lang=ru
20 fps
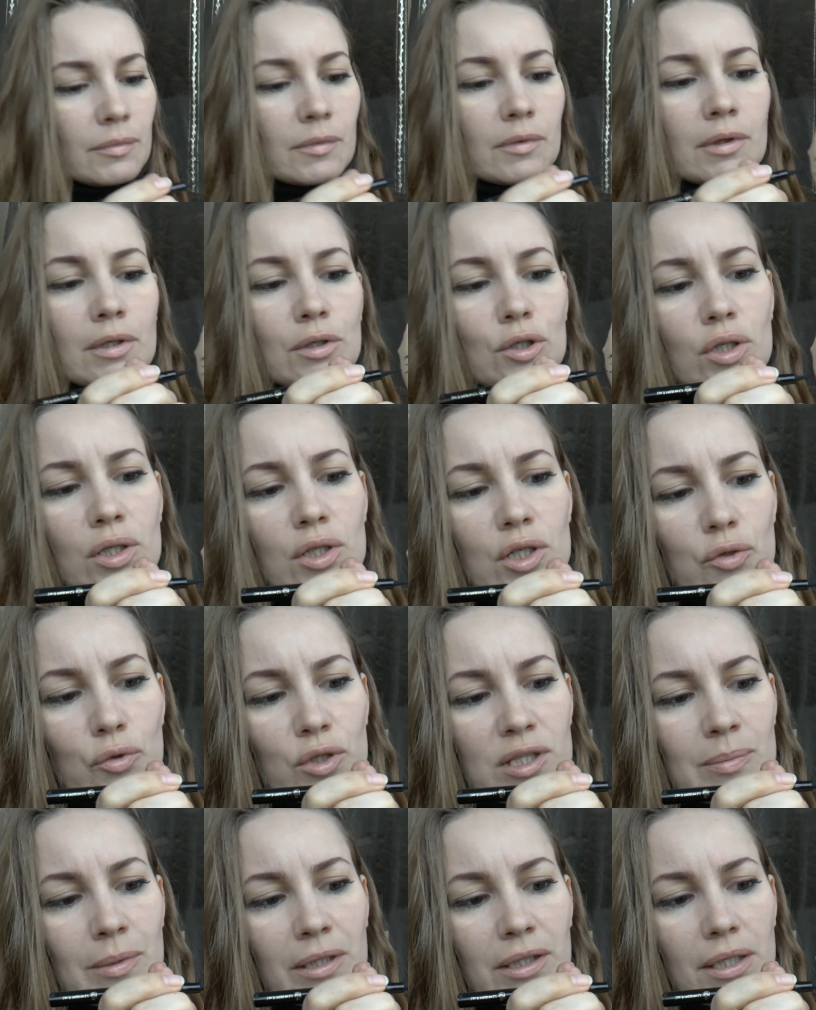Даже
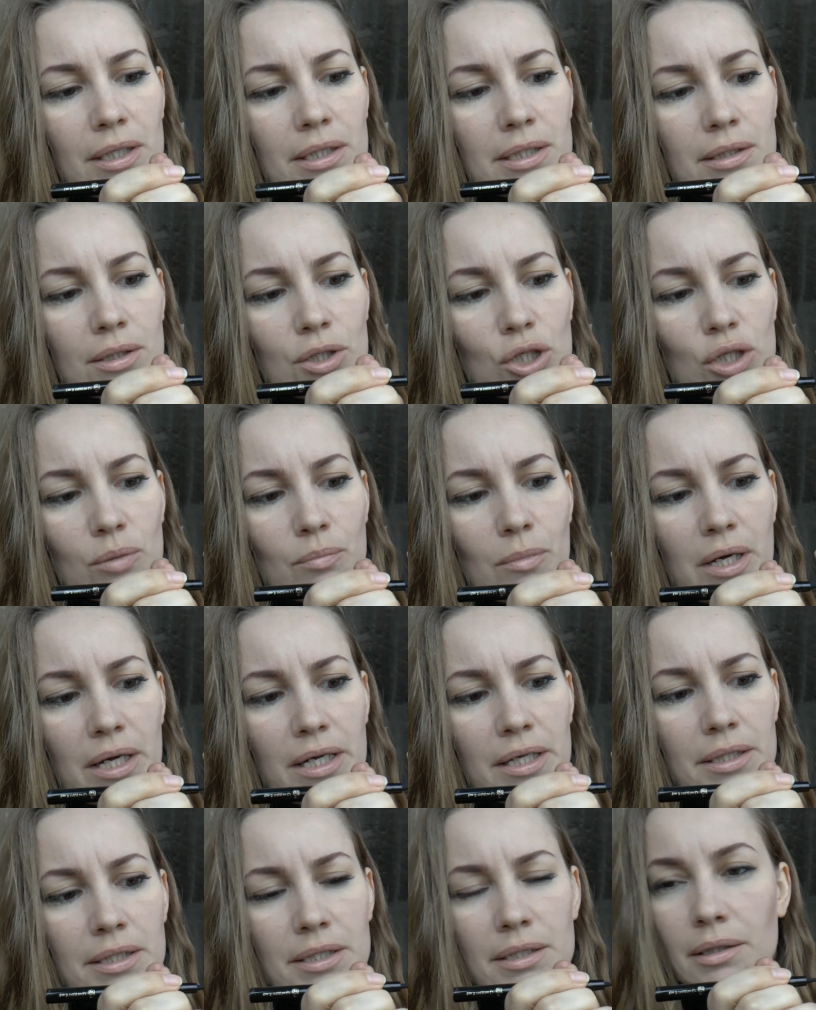вот смотрите,
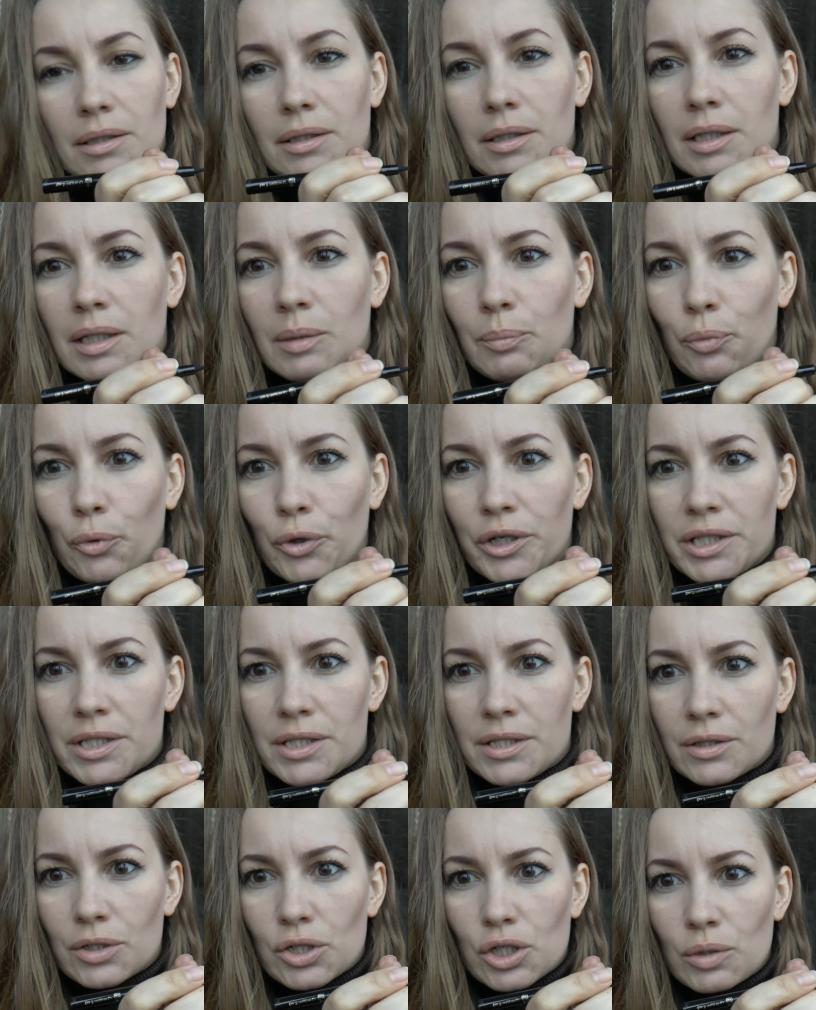нажимаете, не
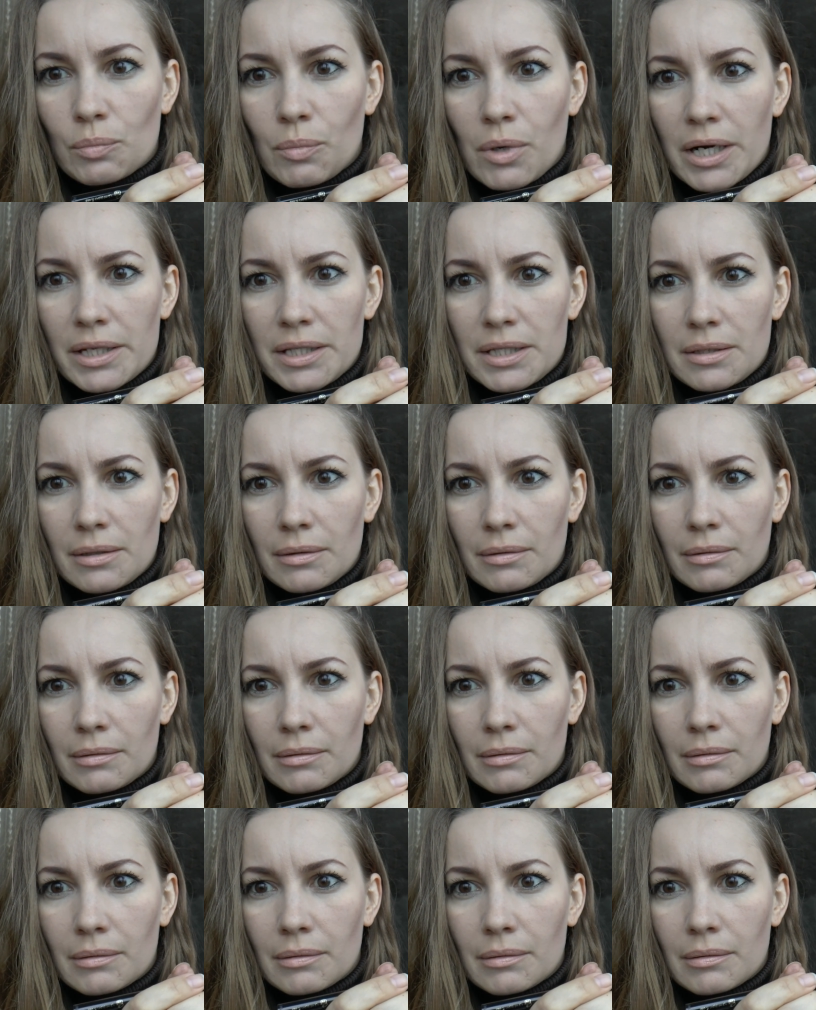бойтесь нажимать,
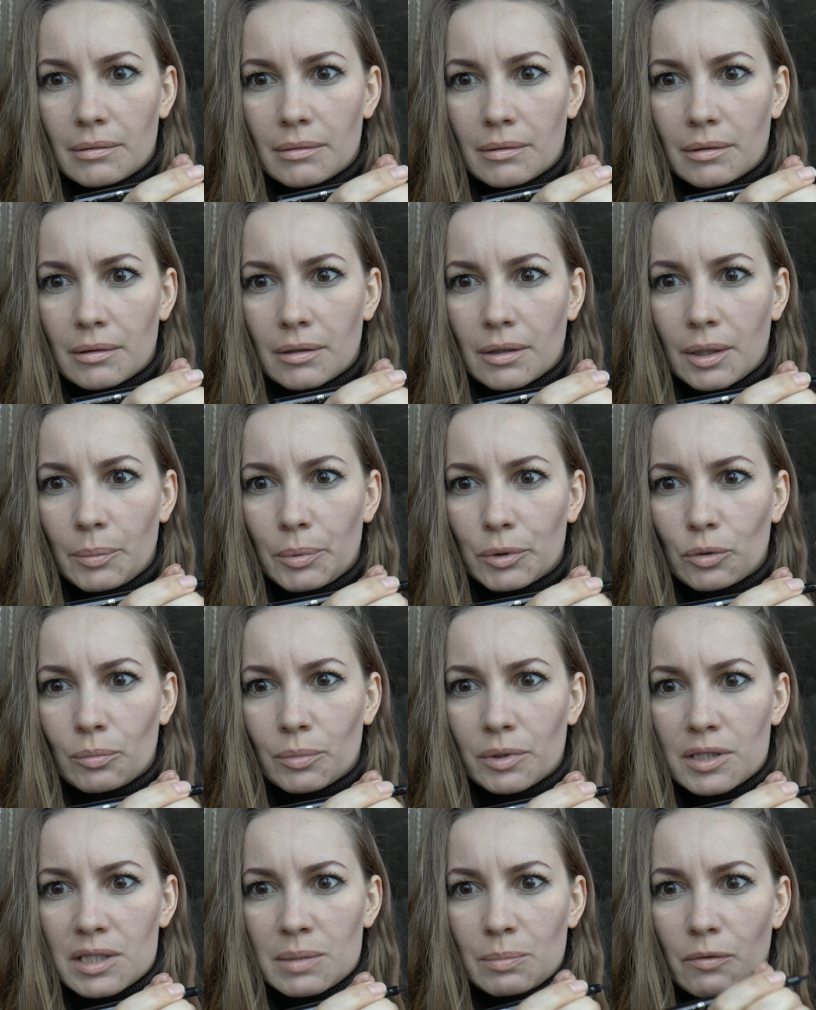как я
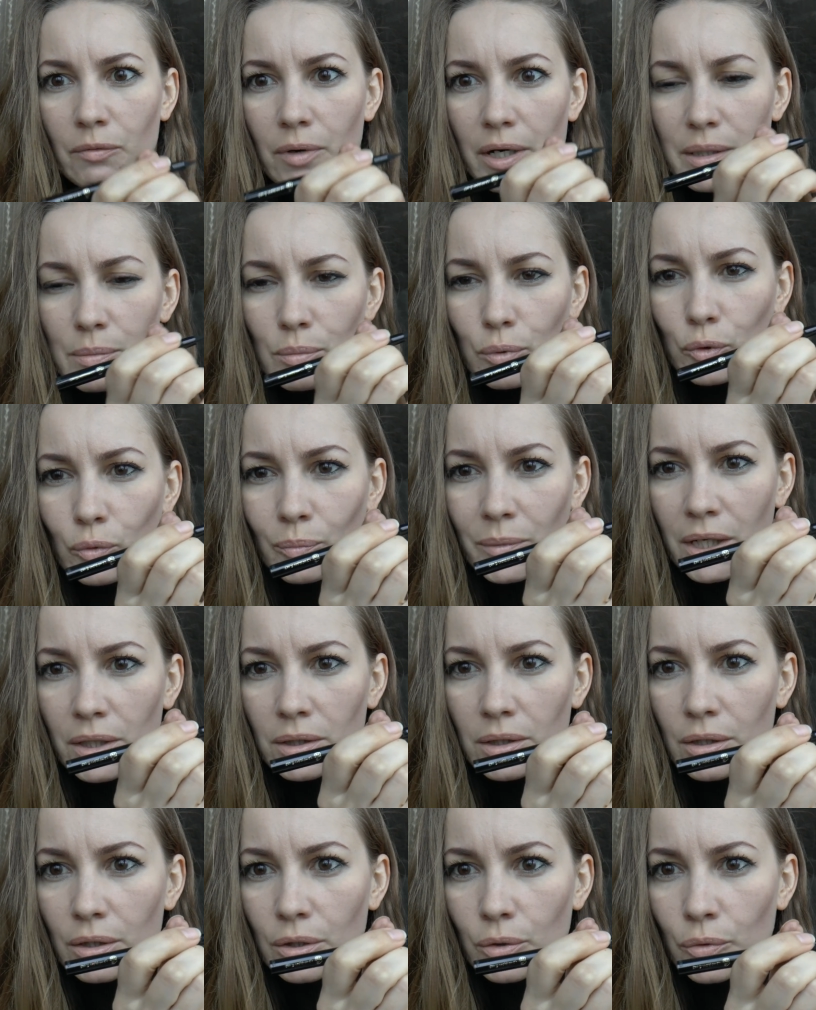потом это смывать буду, у меня и
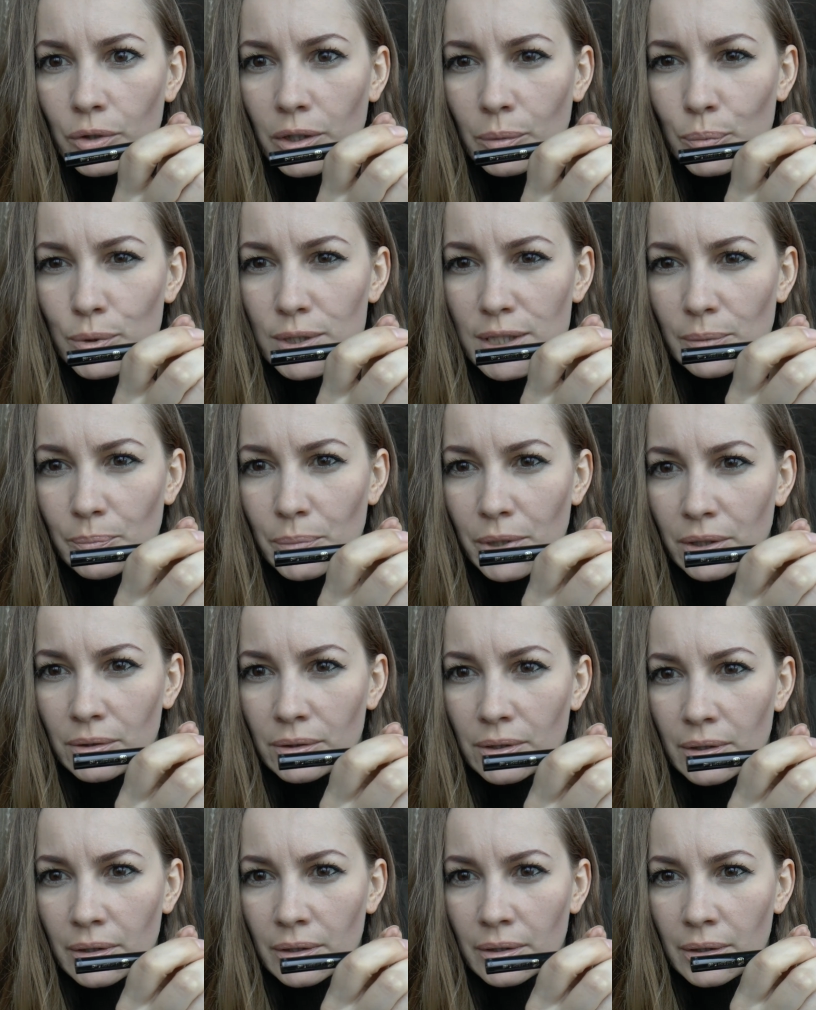так руки после
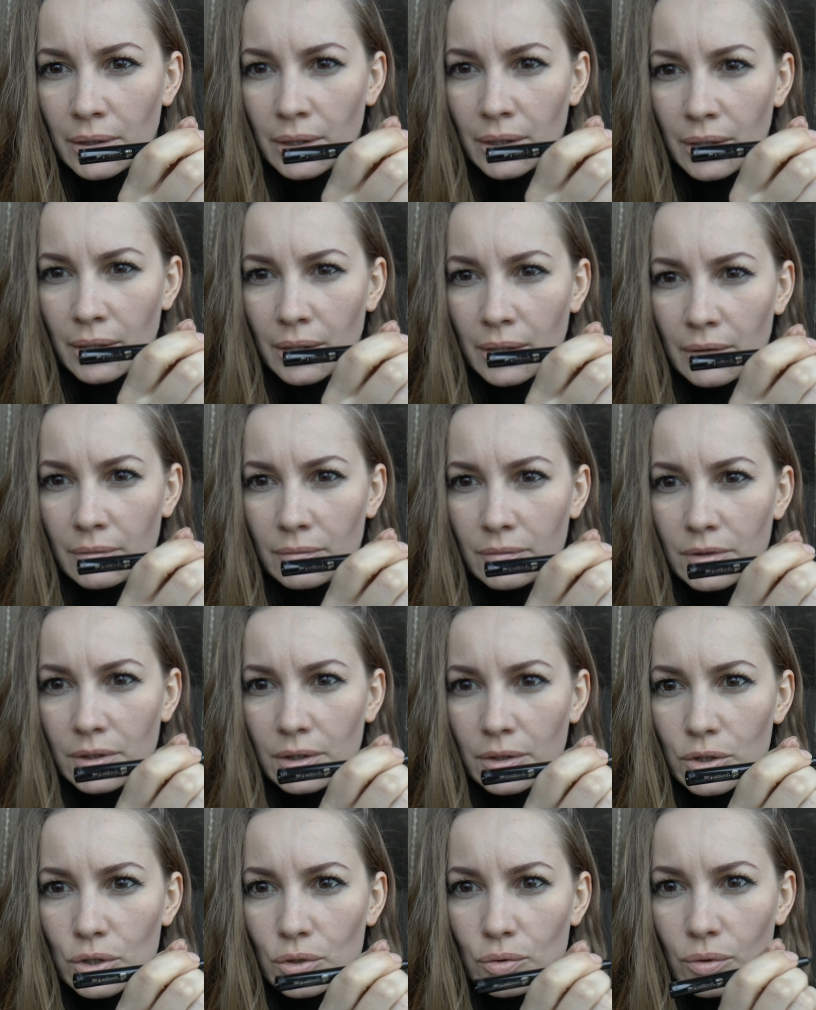принтера
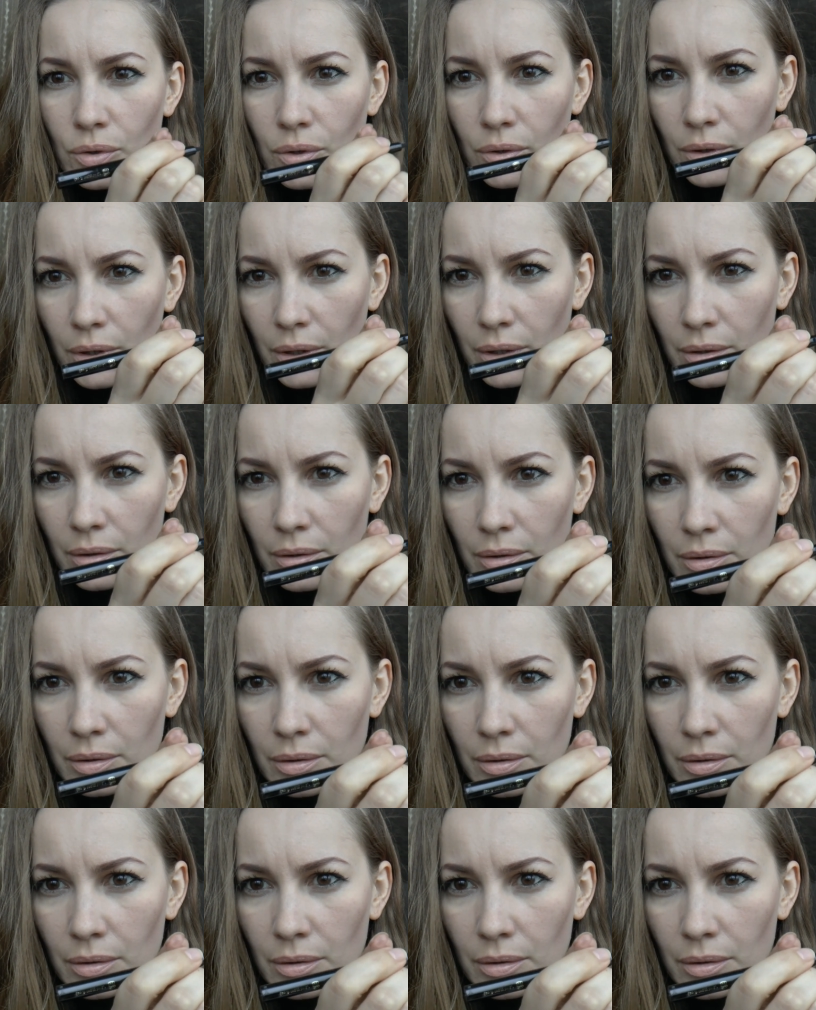все черные.